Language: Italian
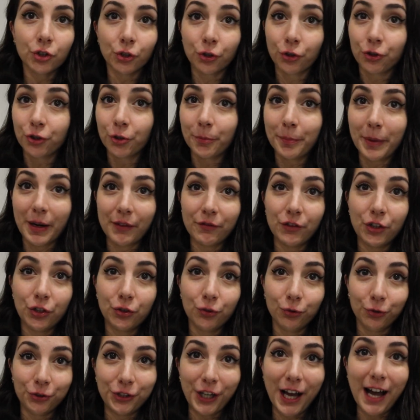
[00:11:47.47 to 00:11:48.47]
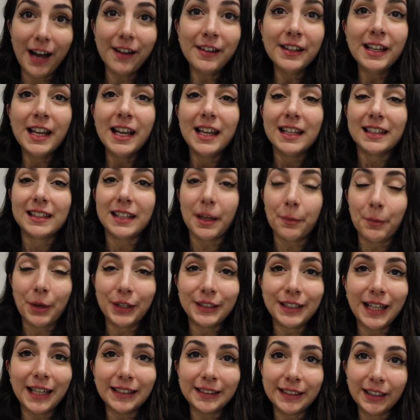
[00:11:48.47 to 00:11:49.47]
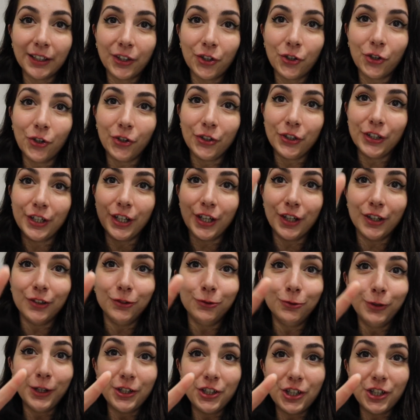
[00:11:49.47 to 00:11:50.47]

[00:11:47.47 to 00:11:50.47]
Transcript: sono sopravvissuta siamo andate con due